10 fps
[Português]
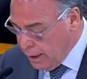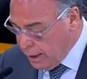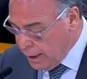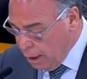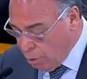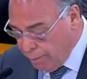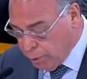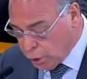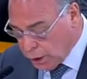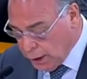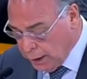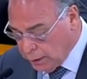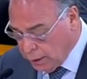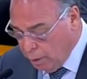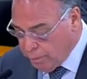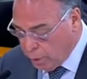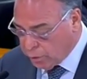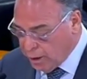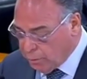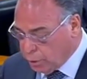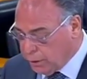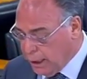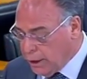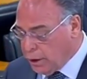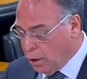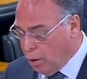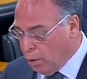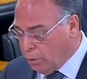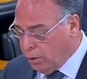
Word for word: Não obstante, não possamos, desde logo,